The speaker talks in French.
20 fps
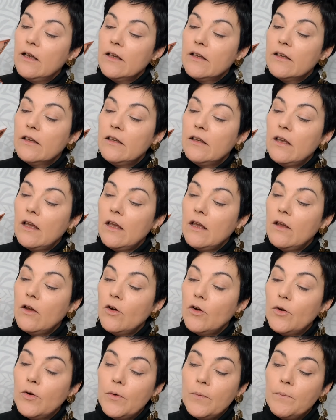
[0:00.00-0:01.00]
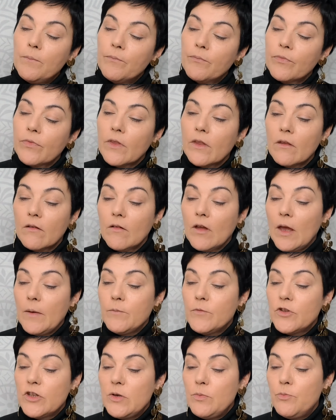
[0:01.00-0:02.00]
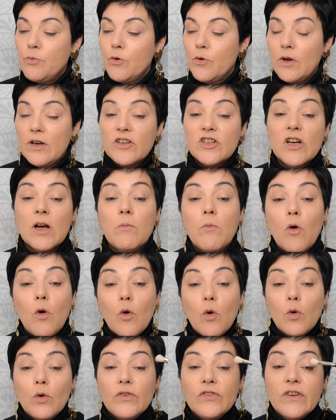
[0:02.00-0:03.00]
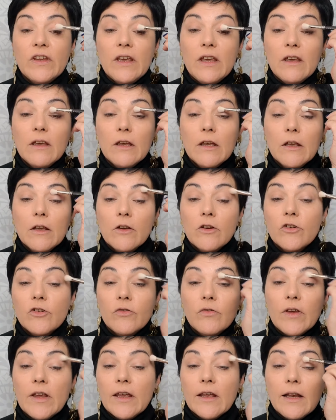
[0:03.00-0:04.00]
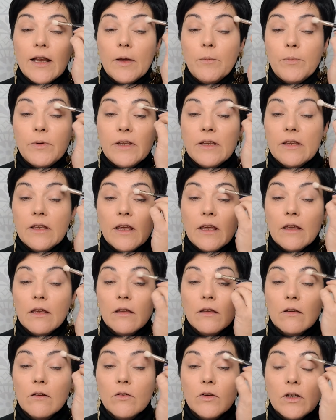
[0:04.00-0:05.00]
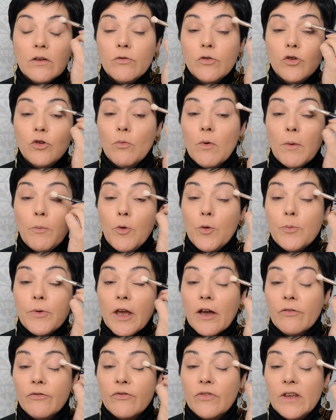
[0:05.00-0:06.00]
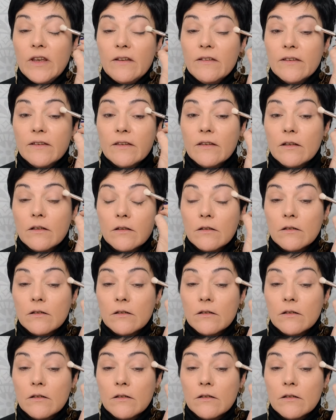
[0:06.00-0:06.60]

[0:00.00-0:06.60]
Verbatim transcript: qui est euh, un petit peu légèrement rosée. Je vais l'appliquer niveau de ma paupière fixe.